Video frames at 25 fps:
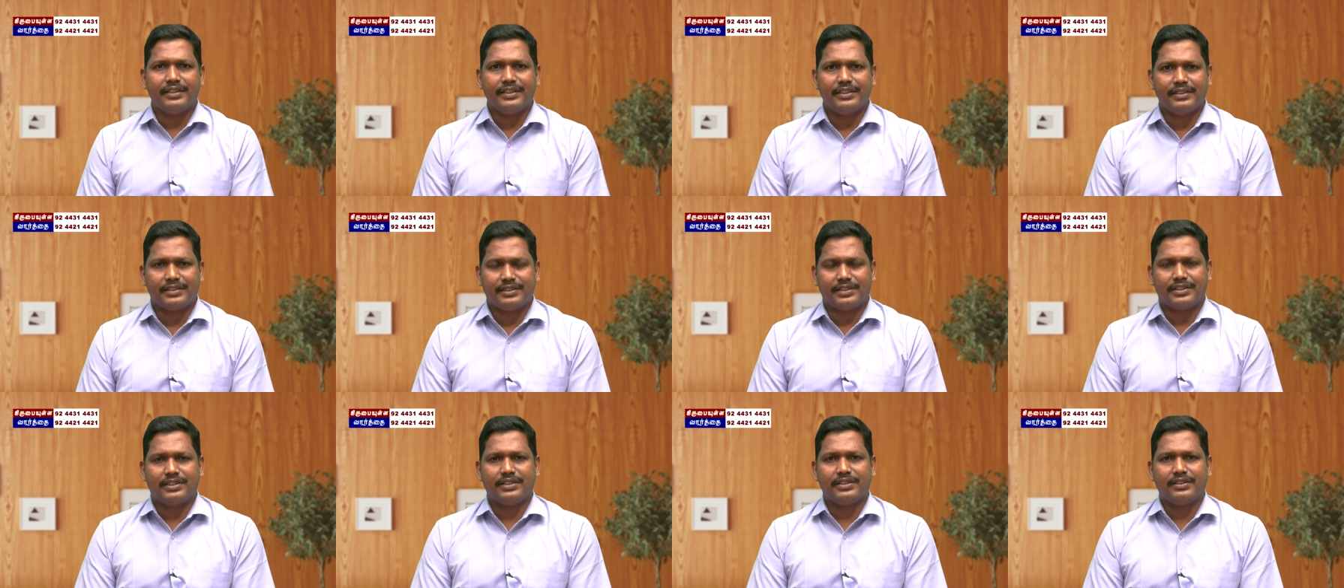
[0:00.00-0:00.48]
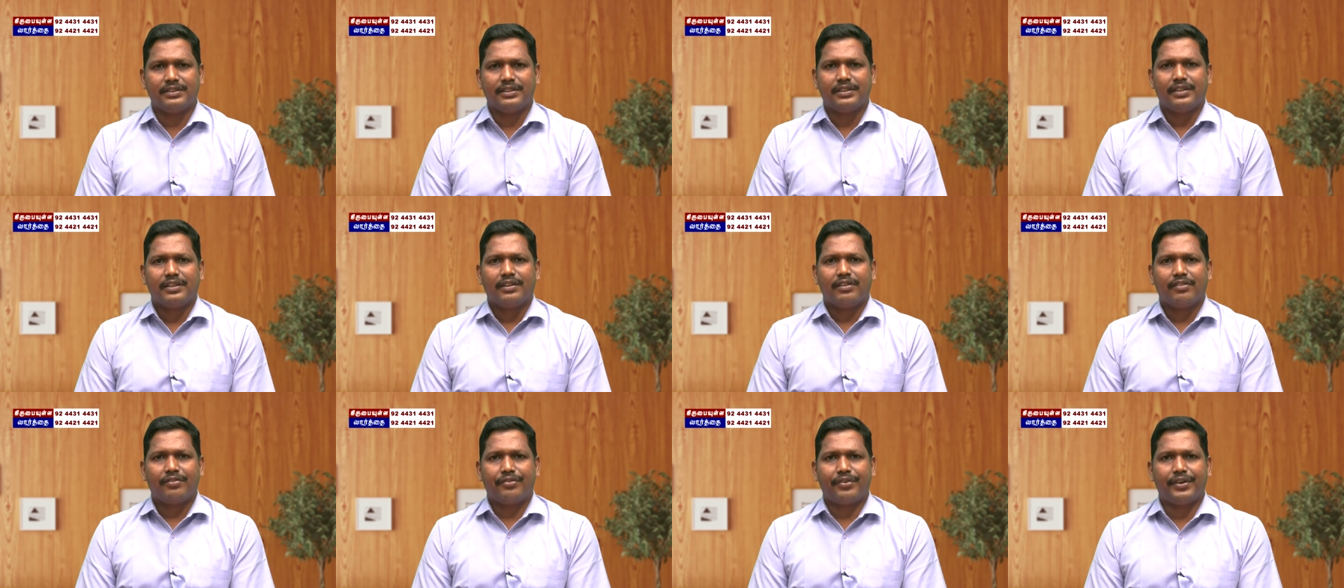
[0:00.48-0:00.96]
இஸ்டு
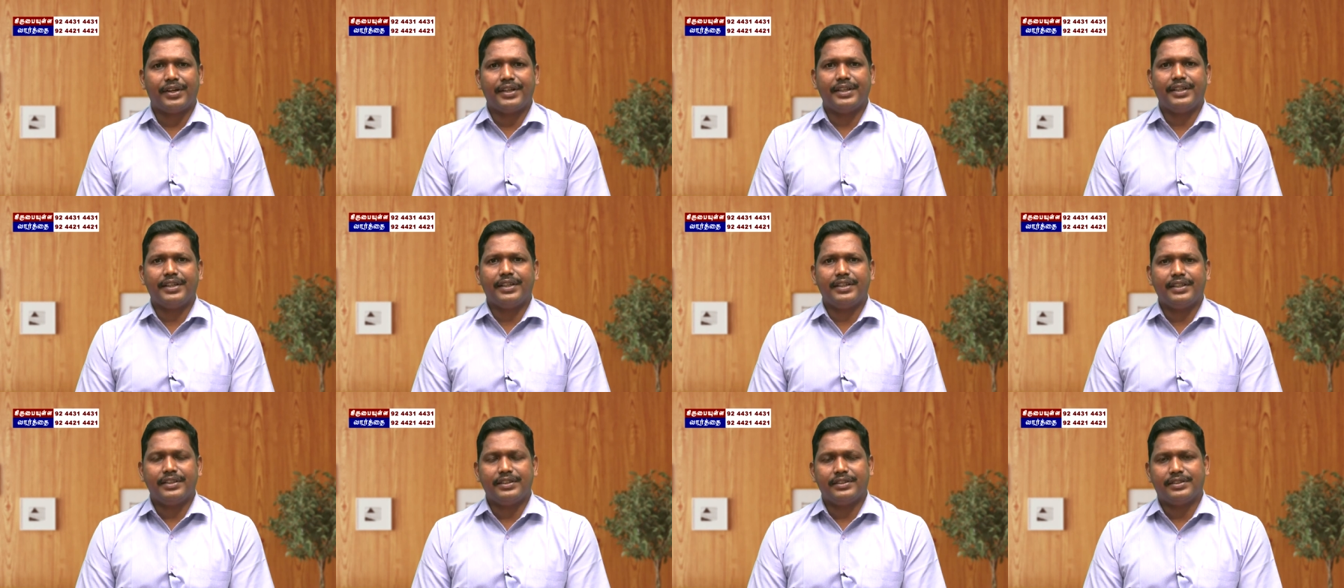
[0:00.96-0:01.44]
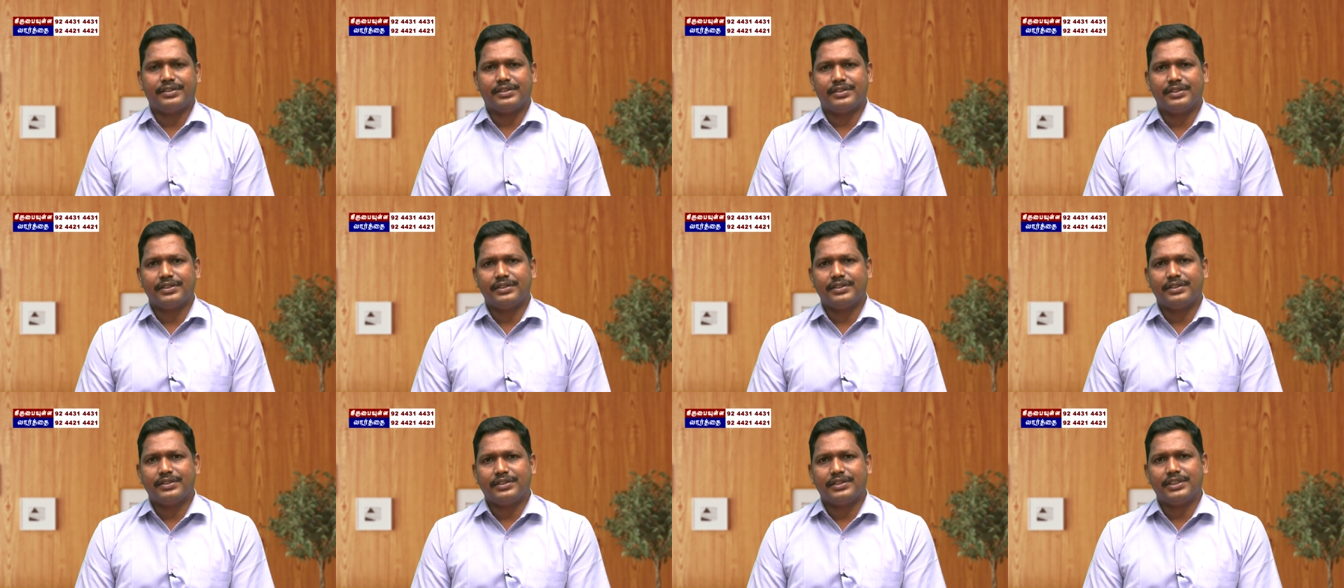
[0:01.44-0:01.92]
ஃபைவ் இஸ்டு
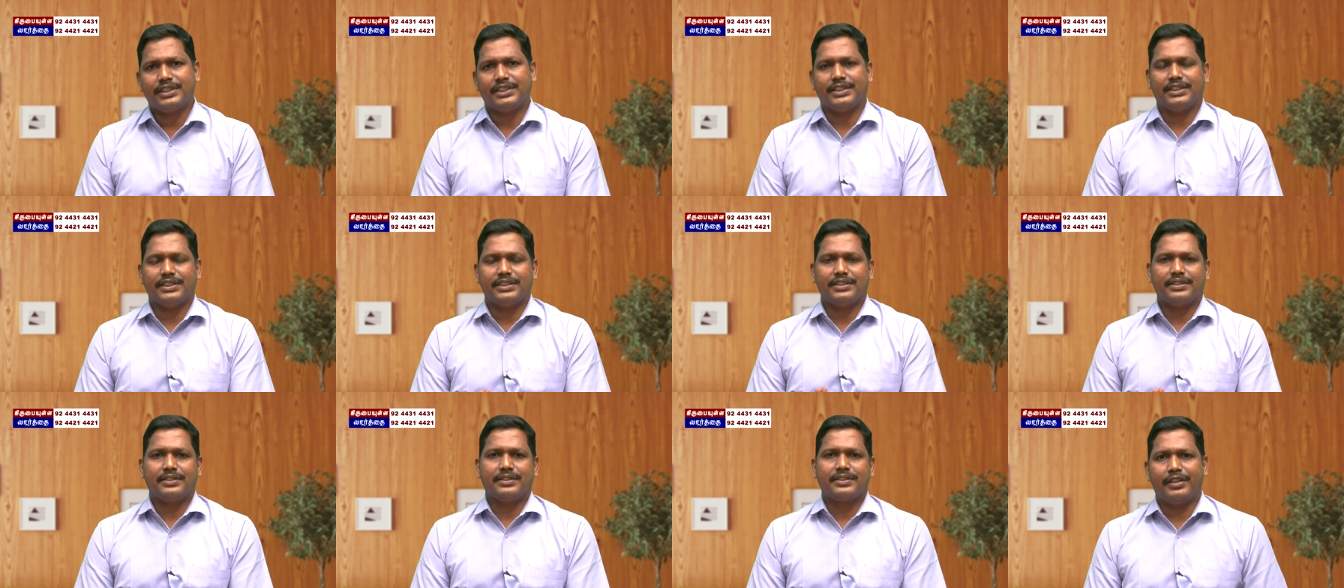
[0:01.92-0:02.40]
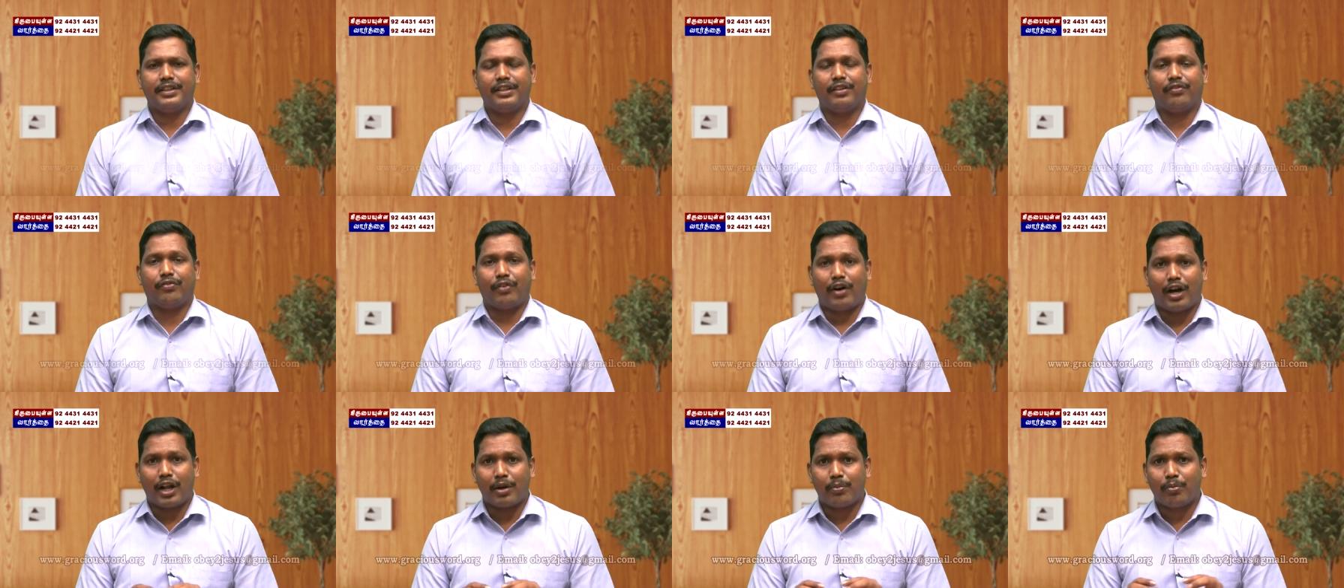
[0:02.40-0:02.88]
த்ரீ இந்த
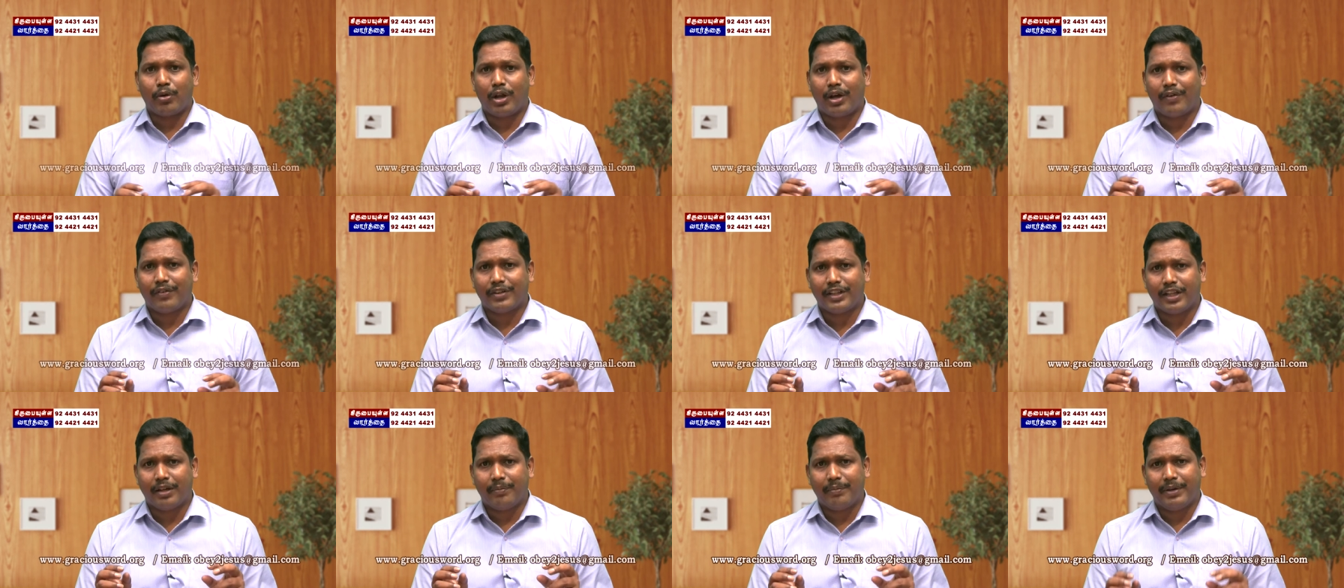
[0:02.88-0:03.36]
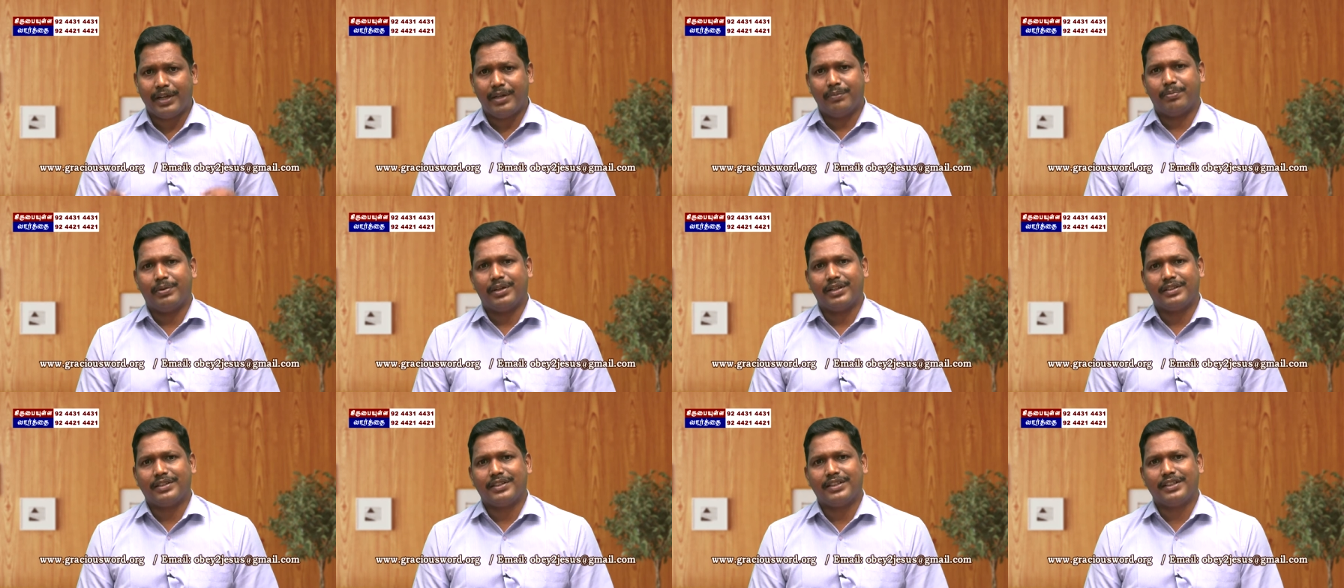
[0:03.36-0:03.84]
ஃபார்முலாவை தான்
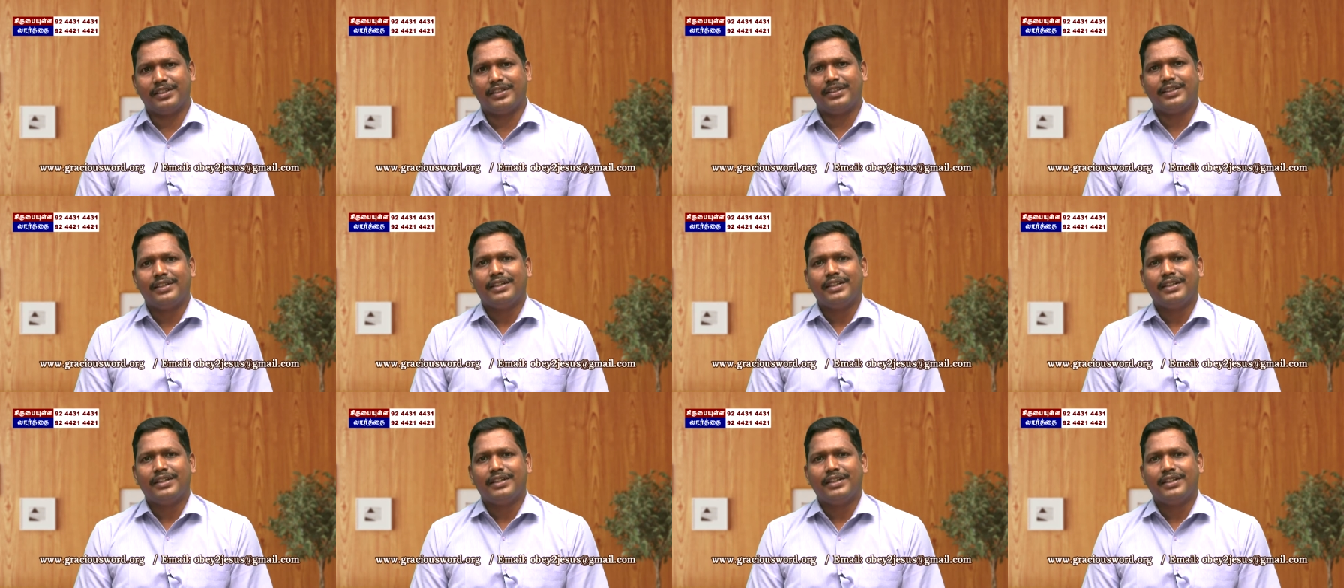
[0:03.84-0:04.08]
பயன்படுத்தி